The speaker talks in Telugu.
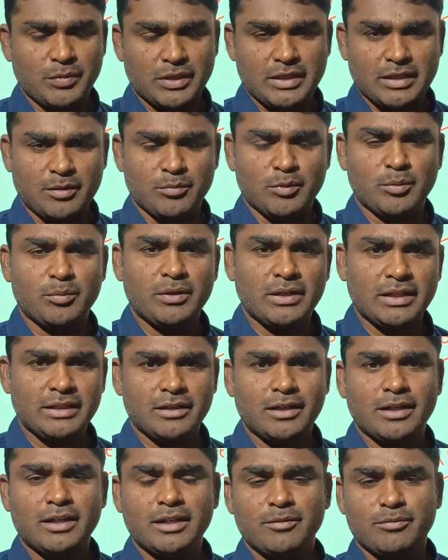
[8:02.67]
క్రమంలో
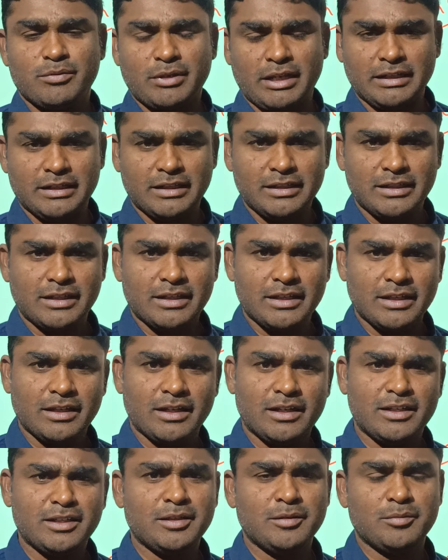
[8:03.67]
ఏంటంటే ఫ్యాకల్టీకి
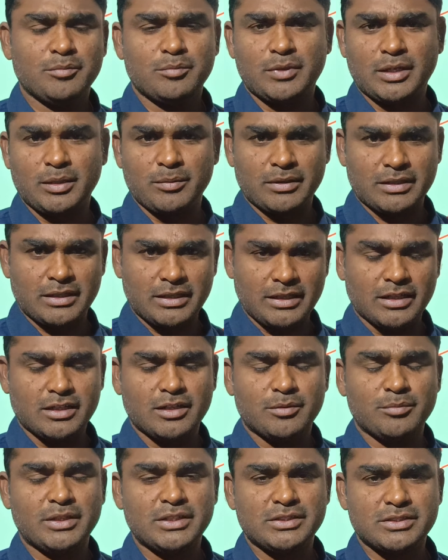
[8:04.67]
కానీ మనం అక్కడ
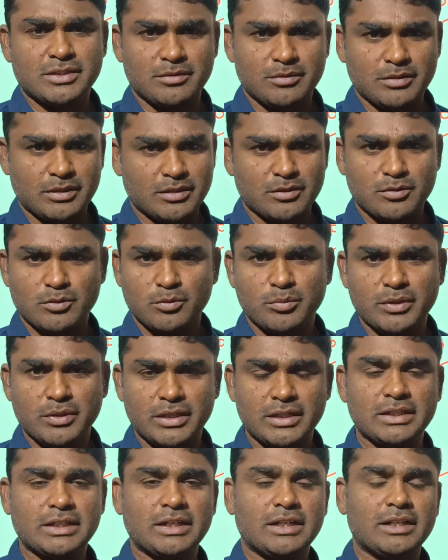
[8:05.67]
అకామిడేషన్ రూమ్
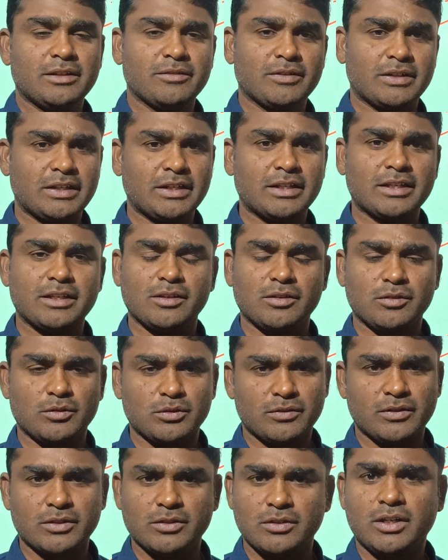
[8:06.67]
రెంట్ కానీ ఇవన్నిటికీ
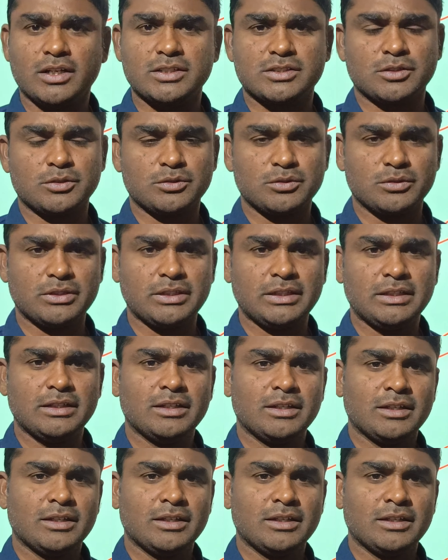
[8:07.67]
కొంతవరకు ఖర్చు అవుతుంది